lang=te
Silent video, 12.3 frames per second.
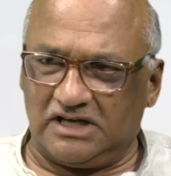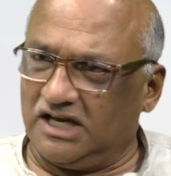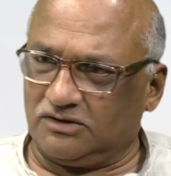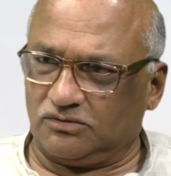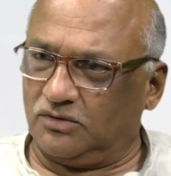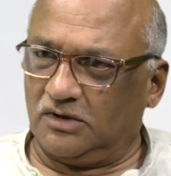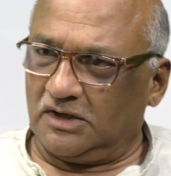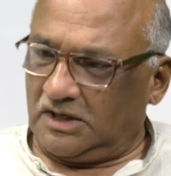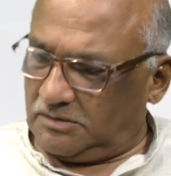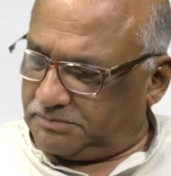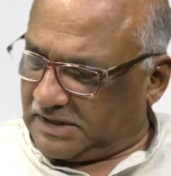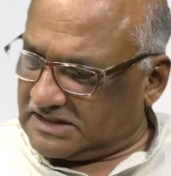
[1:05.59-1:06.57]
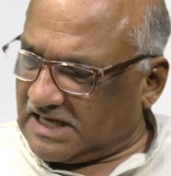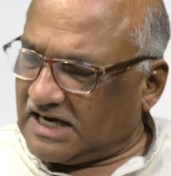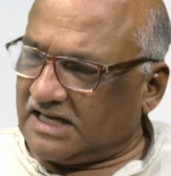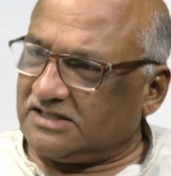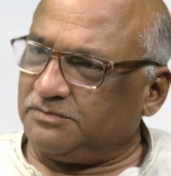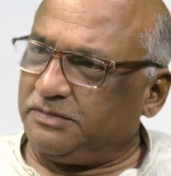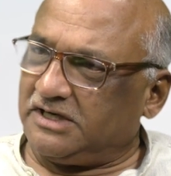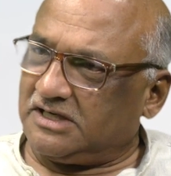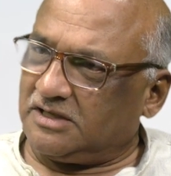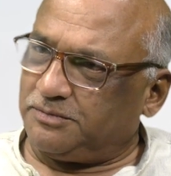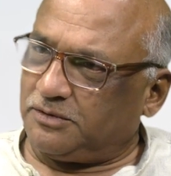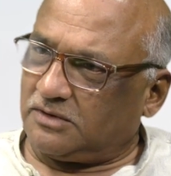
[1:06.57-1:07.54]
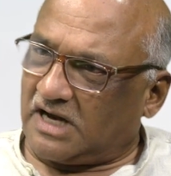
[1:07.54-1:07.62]
లేదు ప్రజారాజ్యం
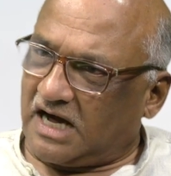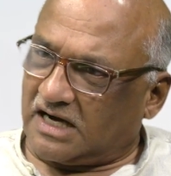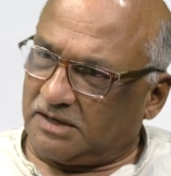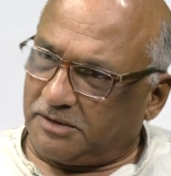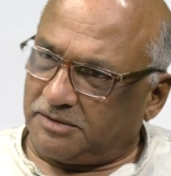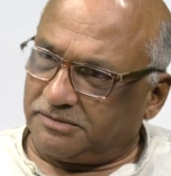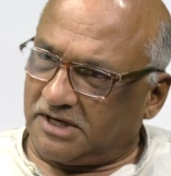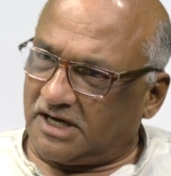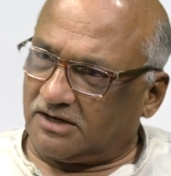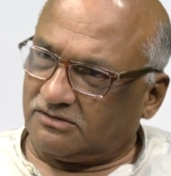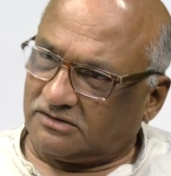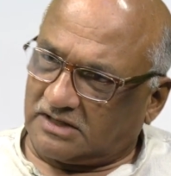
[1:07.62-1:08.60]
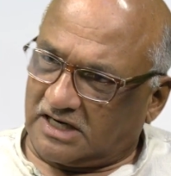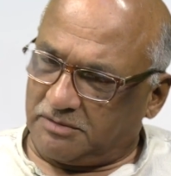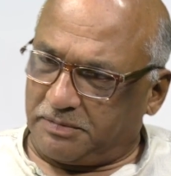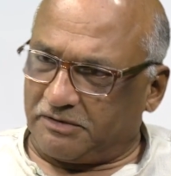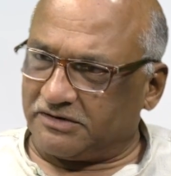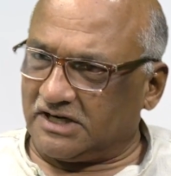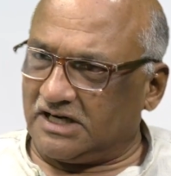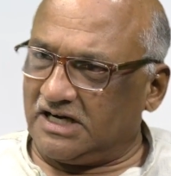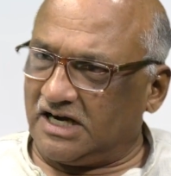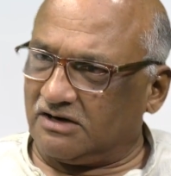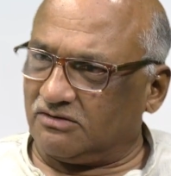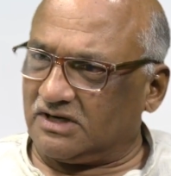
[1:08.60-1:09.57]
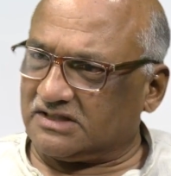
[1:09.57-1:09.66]
పెట్టినప్పుడు నాగబాబు గారు అండ్ పవన్
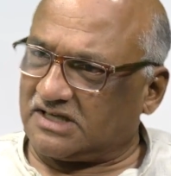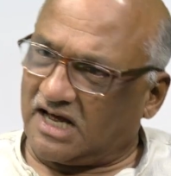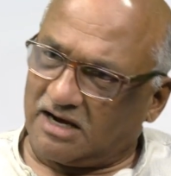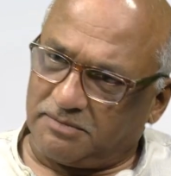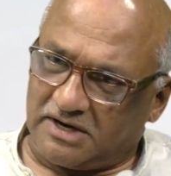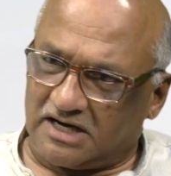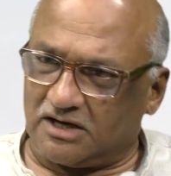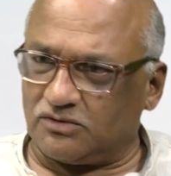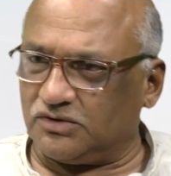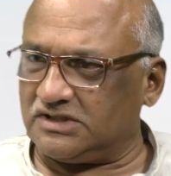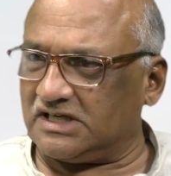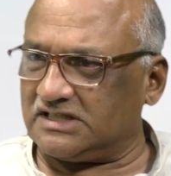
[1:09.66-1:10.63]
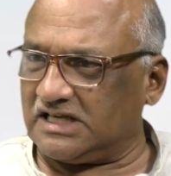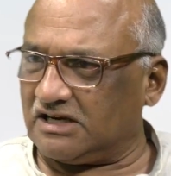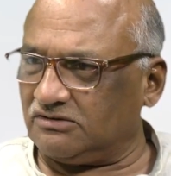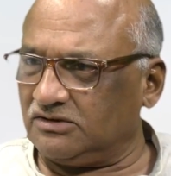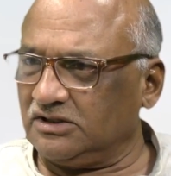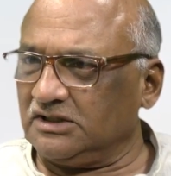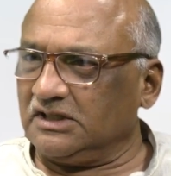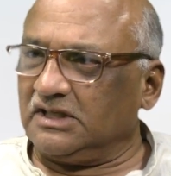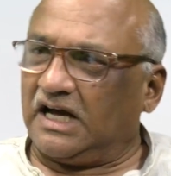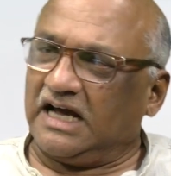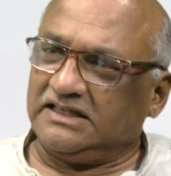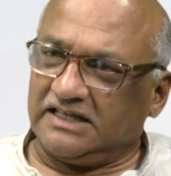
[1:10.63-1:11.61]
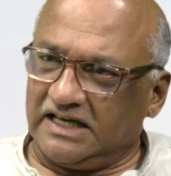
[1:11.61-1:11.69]
కళ్యాణ్ కూడా చాలా బాగా కృషి చేశారు
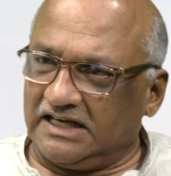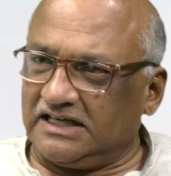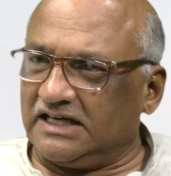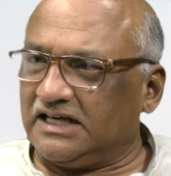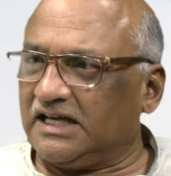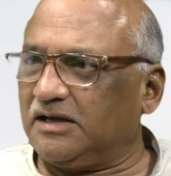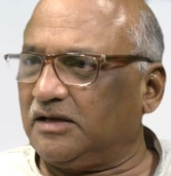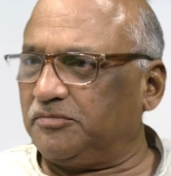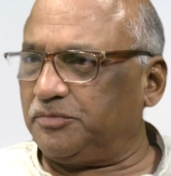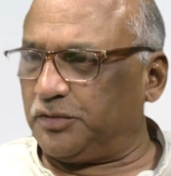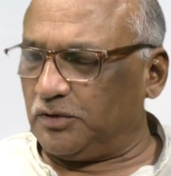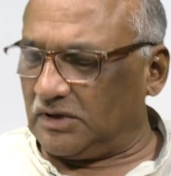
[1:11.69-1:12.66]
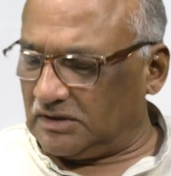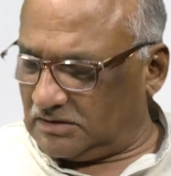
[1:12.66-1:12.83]
అయితే ఏంటంటే ఇప్పుడు